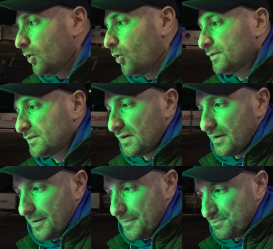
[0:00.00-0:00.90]
Und
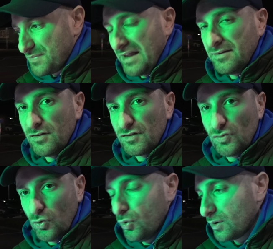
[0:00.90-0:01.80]
äh, dann
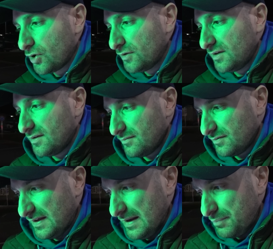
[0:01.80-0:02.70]
so könnt ihr
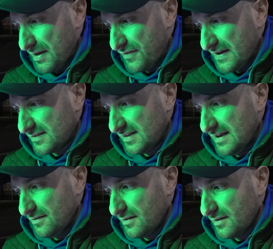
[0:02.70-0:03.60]
sehen, perfekt
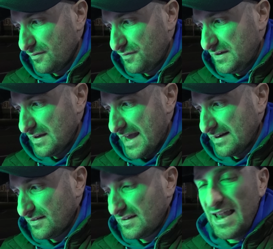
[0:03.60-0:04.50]
sehen, äh, wie eigentlich die